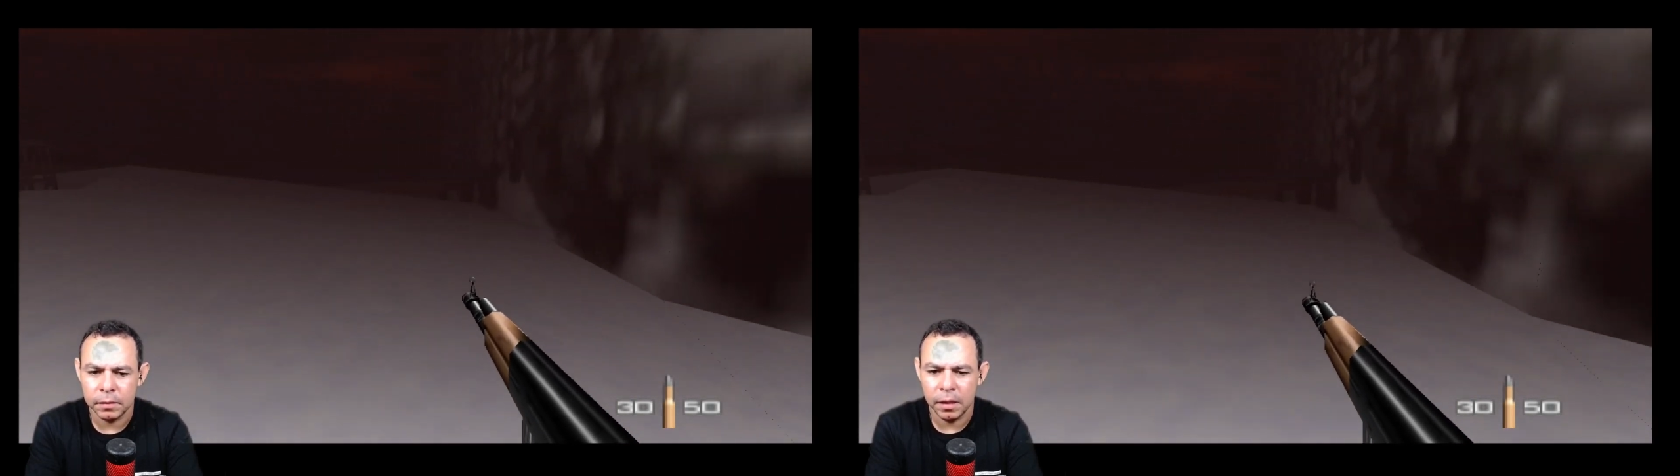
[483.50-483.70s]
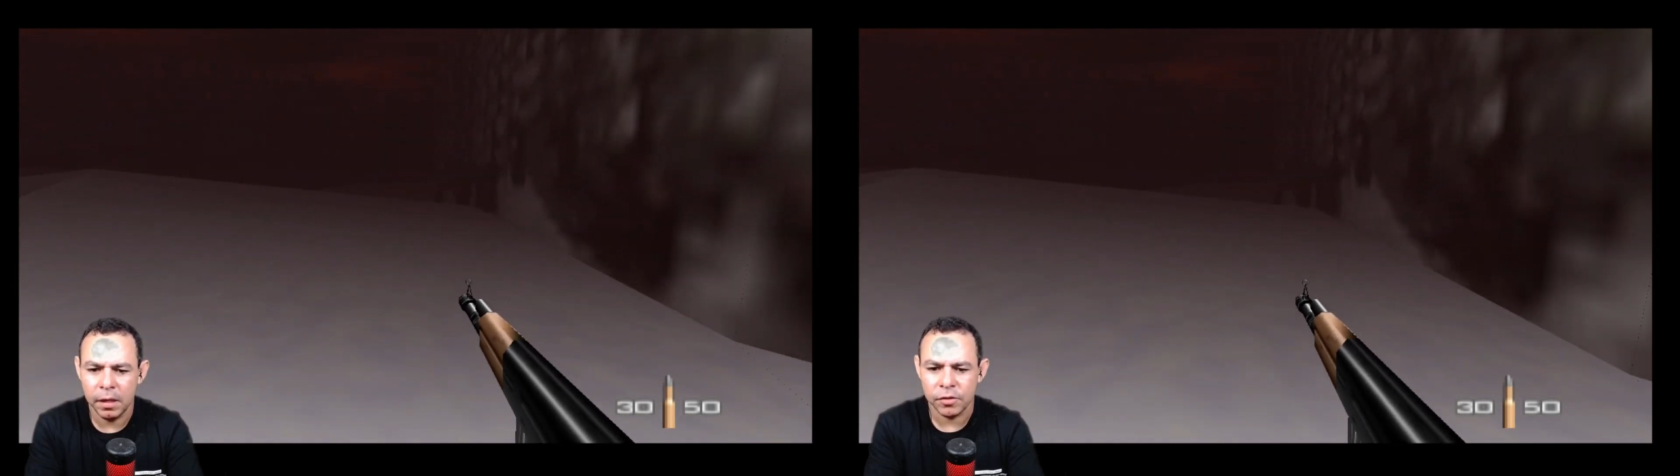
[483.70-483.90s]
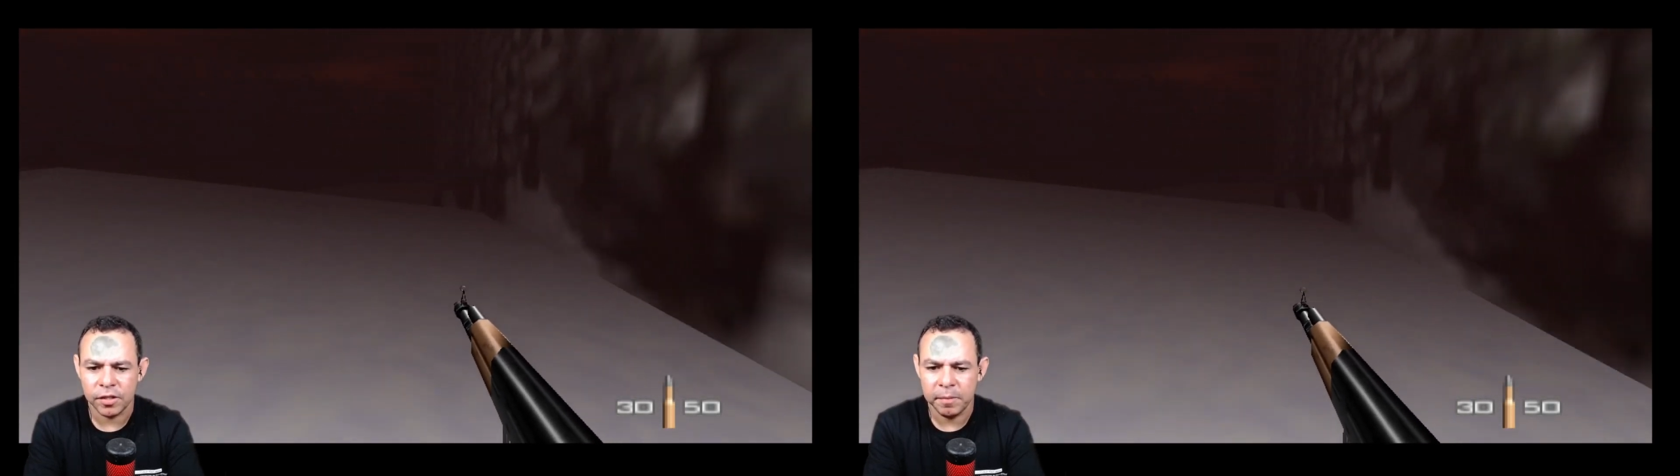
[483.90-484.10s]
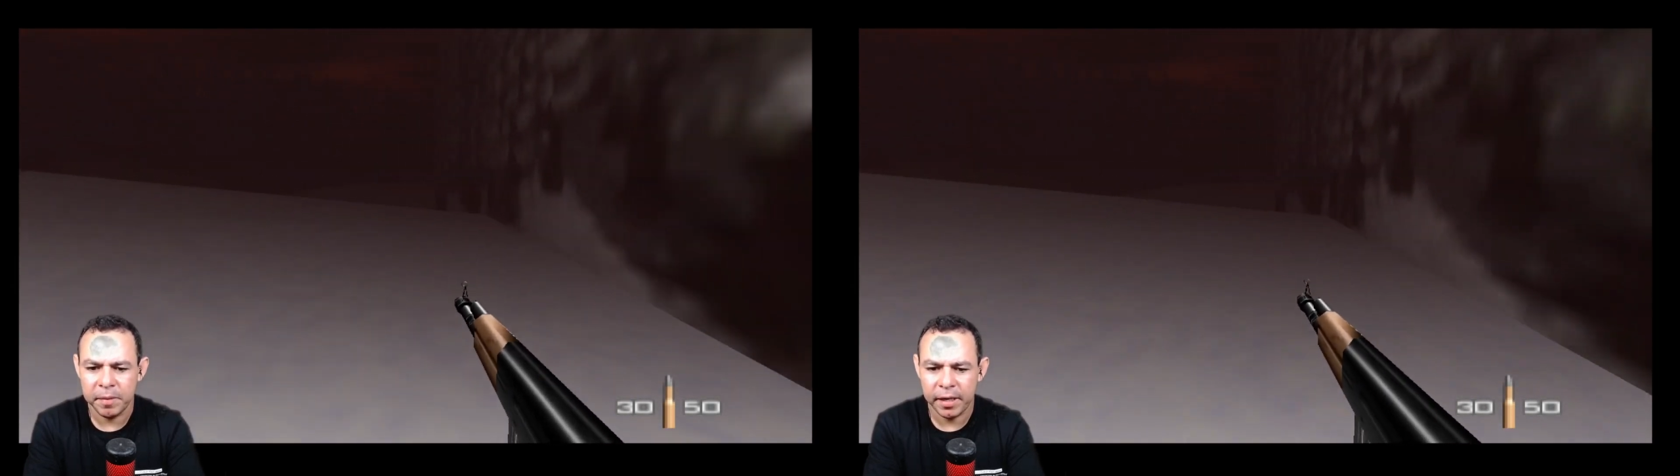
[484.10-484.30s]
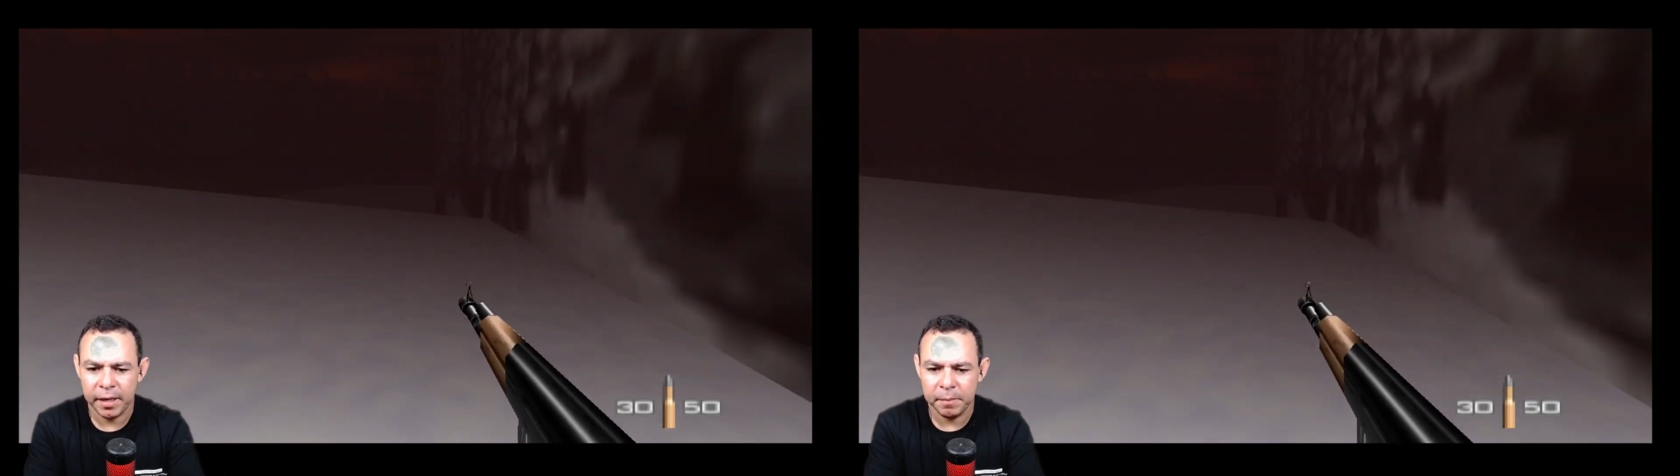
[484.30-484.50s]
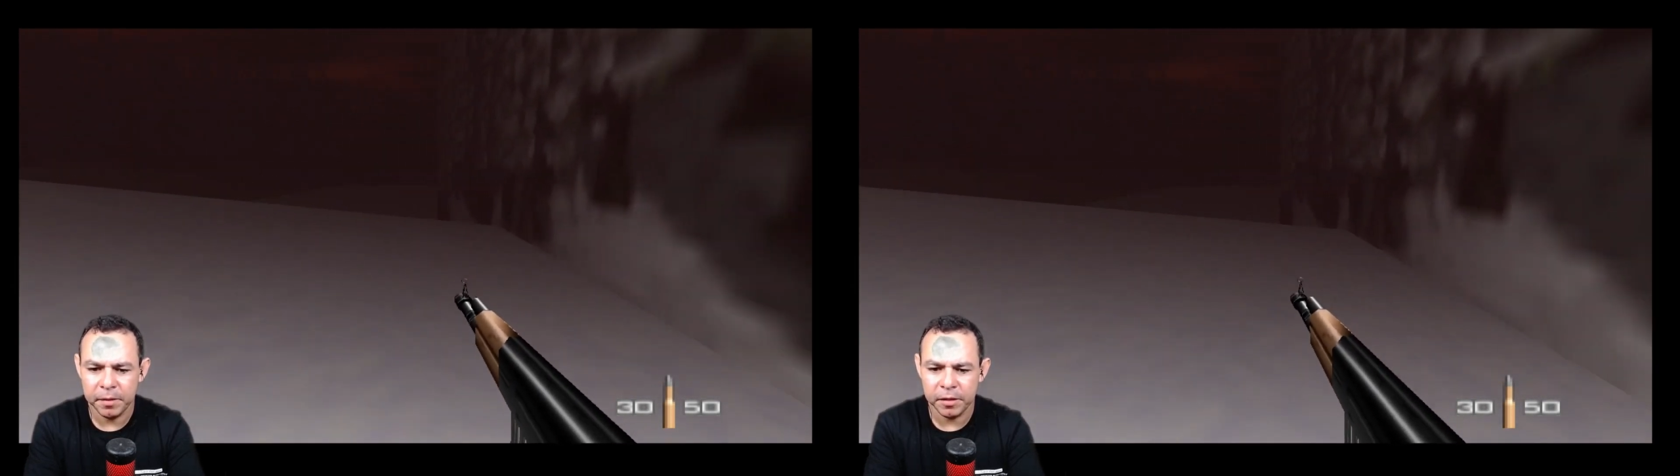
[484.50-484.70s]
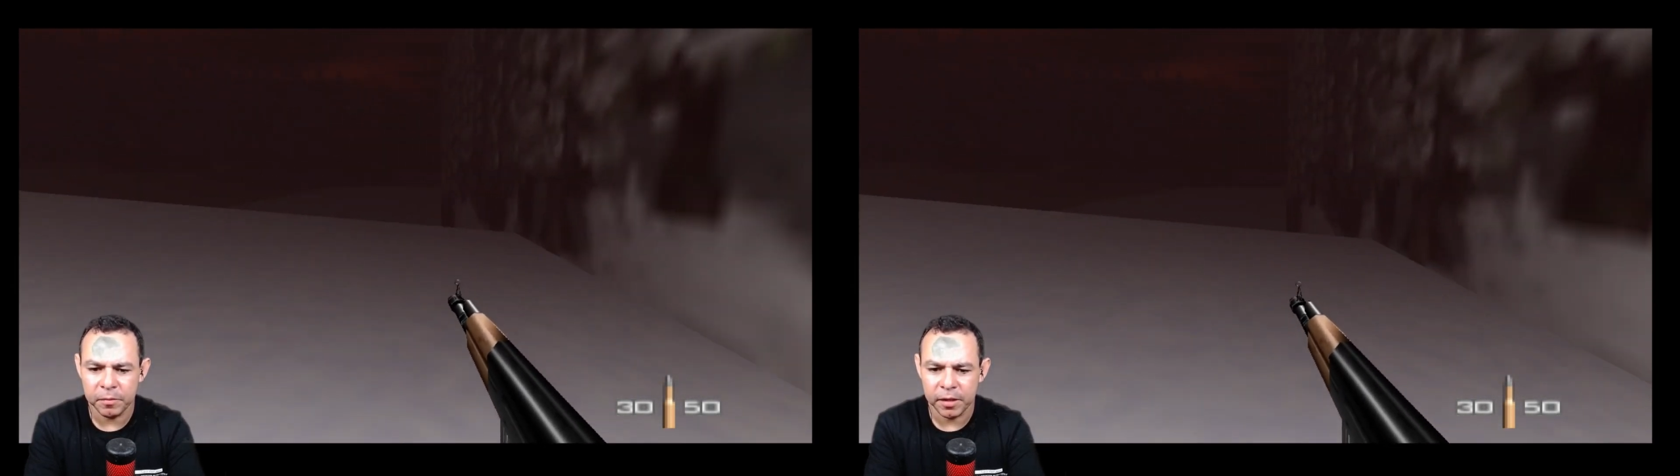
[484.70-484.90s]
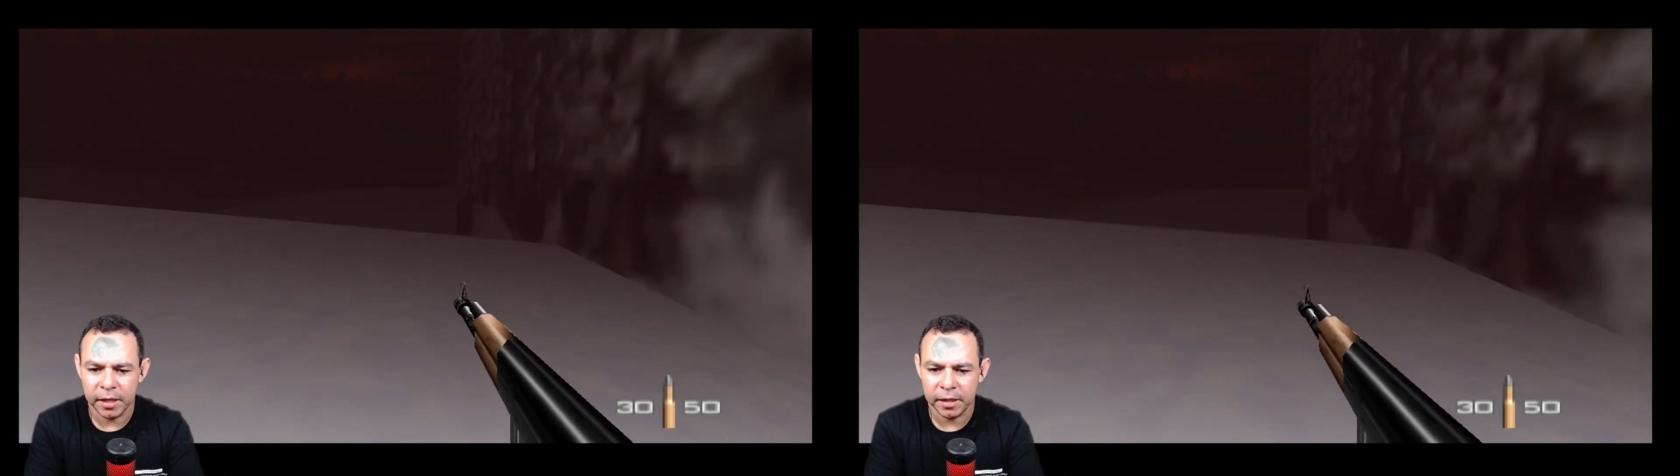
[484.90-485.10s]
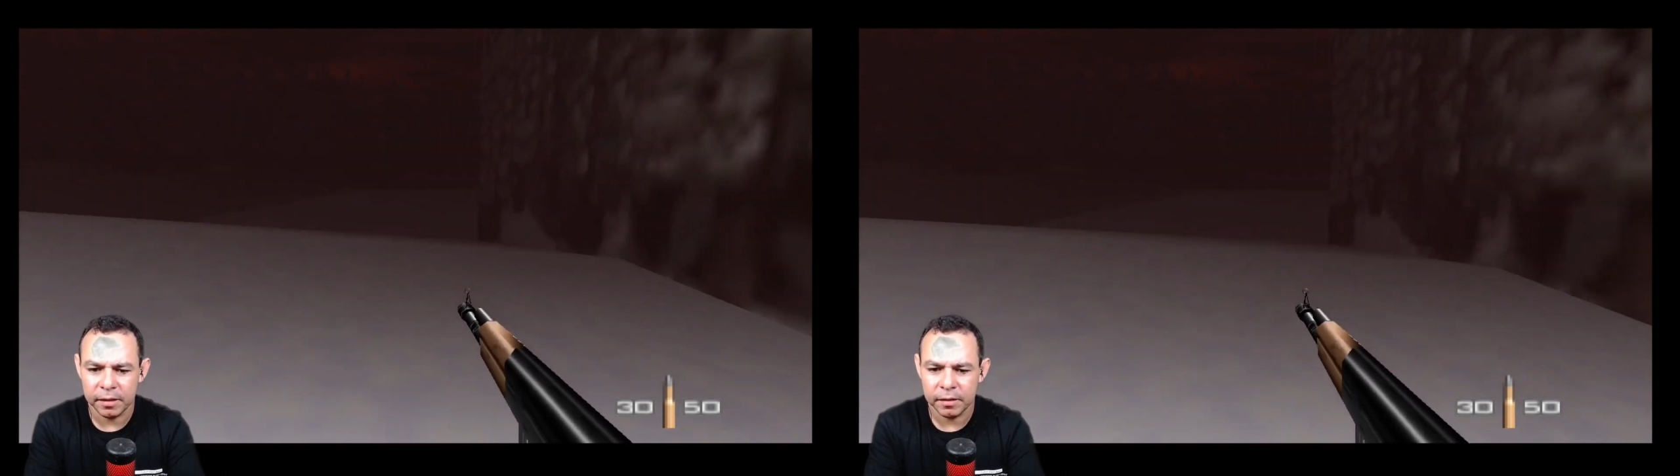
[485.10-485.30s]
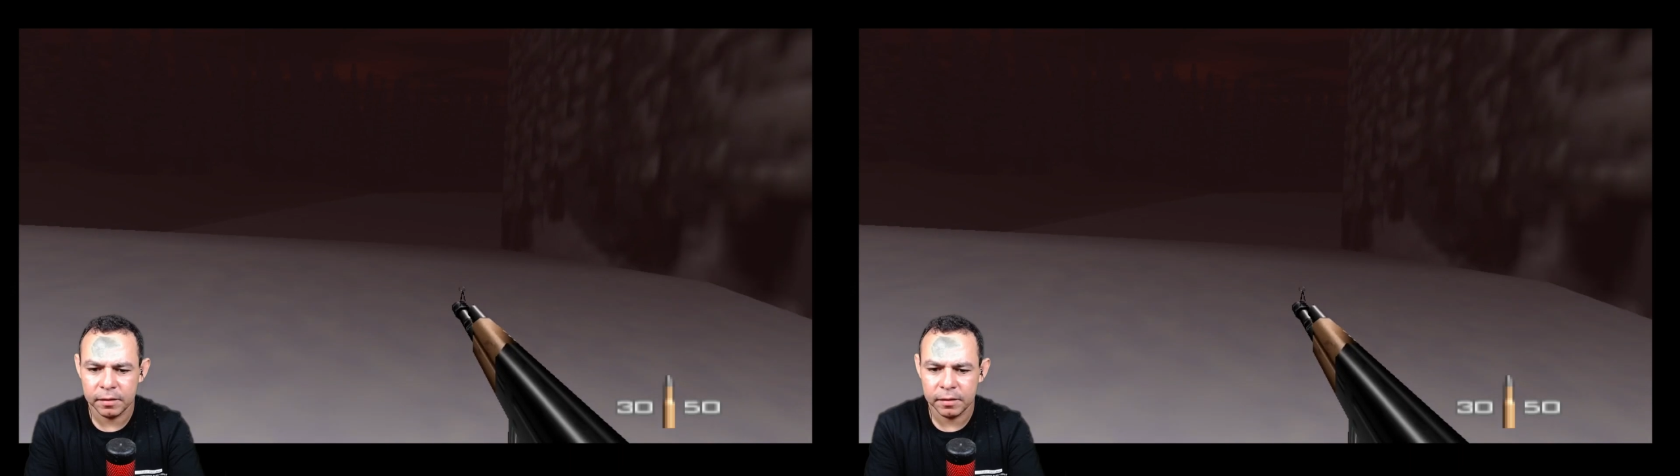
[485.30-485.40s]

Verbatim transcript: Não, acho que é pra cá mesmo, cara.